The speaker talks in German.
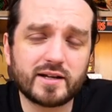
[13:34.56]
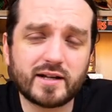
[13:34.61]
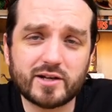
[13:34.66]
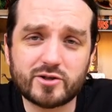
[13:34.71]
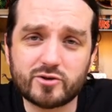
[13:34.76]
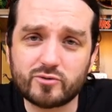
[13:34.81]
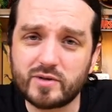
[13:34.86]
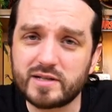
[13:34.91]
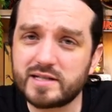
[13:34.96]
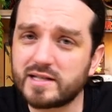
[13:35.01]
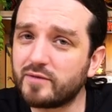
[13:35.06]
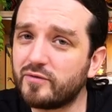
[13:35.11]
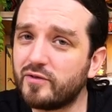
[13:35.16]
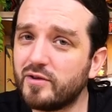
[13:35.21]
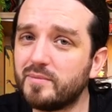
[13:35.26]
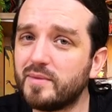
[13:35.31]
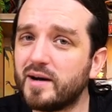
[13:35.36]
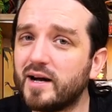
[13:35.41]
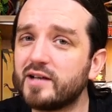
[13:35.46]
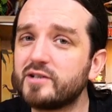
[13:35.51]
der
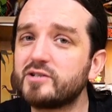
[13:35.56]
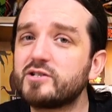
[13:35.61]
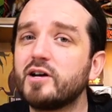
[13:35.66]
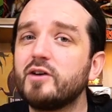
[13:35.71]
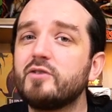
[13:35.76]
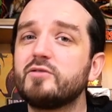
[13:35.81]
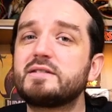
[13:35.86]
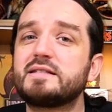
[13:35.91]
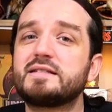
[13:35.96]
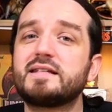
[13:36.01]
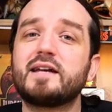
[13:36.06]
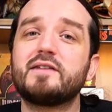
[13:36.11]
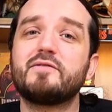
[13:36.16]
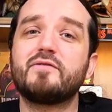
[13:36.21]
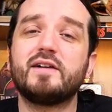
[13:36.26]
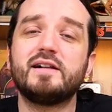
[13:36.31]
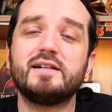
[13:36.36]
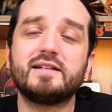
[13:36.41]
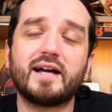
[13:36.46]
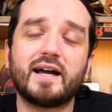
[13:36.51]
Jurassic-Filme anschaut, dann
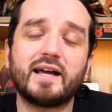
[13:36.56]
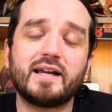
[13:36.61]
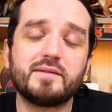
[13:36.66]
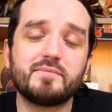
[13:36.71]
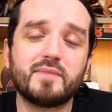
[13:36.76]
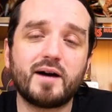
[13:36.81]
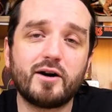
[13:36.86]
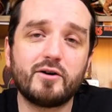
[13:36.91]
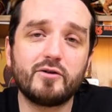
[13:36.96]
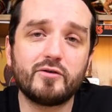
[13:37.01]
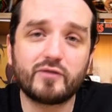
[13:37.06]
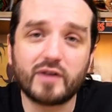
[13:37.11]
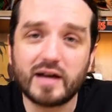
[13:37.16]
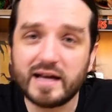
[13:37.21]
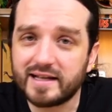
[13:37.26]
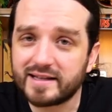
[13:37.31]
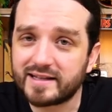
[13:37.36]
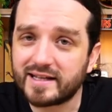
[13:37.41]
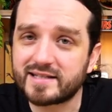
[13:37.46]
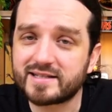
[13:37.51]
fällt einem auf,
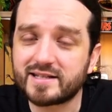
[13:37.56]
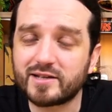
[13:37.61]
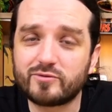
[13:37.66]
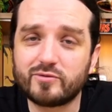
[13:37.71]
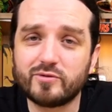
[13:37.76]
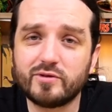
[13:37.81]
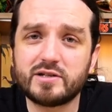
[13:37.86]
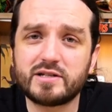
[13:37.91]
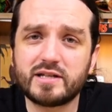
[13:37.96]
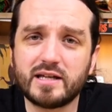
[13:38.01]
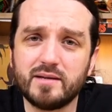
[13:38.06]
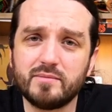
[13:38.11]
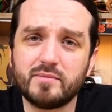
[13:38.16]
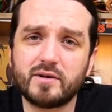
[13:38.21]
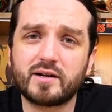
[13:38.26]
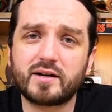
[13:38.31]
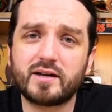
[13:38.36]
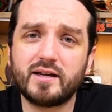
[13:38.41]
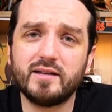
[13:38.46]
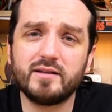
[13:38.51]
dass natürlich
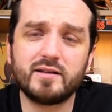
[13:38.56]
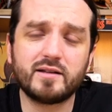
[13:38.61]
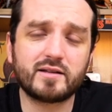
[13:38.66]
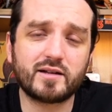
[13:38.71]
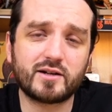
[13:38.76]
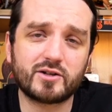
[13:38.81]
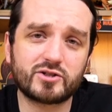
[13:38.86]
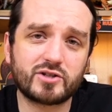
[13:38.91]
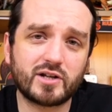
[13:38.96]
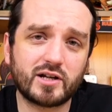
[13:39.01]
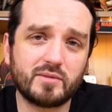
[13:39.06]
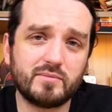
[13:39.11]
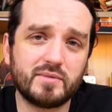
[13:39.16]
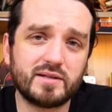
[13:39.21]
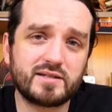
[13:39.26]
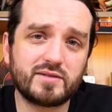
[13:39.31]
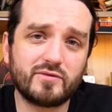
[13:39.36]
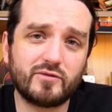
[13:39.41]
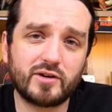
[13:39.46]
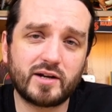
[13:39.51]
immer Kinderdarsteller
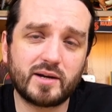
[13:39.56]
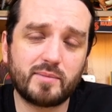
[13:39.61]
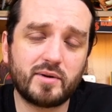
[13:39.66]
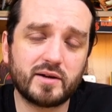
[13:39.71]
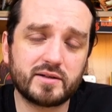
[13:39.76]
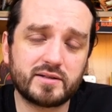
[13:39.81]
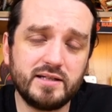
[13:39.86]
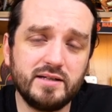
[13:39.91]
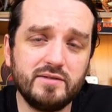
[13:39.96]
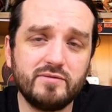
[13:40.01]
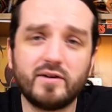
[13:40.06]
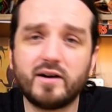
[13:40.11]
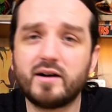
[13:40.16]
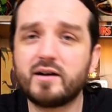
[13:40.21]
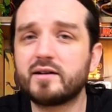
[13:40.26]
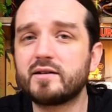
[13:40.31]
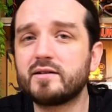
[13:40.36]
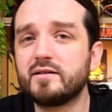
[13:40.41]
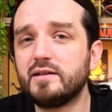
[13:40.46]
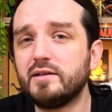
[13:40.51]
mit von der Partie
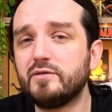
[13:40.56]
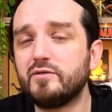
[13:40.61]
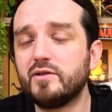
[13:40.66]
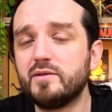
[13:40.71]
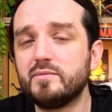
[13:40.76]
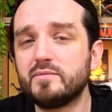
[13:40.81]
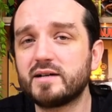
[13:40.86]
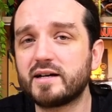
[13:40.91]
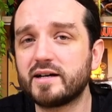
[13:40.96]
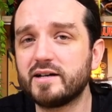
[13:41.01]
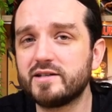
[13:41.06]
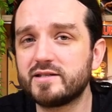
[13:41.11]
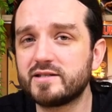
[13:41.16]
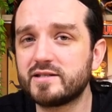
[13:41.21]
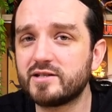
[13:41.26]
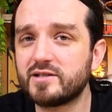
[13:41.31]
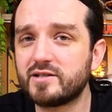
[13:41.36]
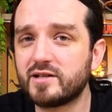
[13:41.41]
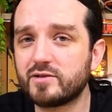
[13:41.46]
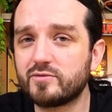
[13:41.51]
waren. Die Filme richten
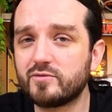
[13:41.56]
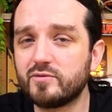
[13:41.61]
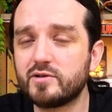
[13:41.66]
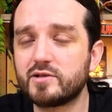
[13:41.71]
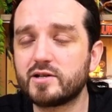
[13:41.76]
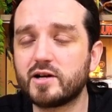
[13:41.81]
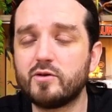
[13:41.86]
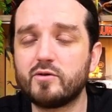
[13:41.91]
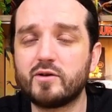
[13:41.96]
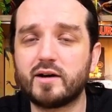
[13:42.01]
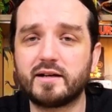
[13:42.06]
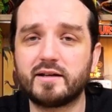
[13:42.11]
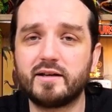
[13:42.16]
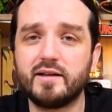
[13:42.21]
sich natürlich auch an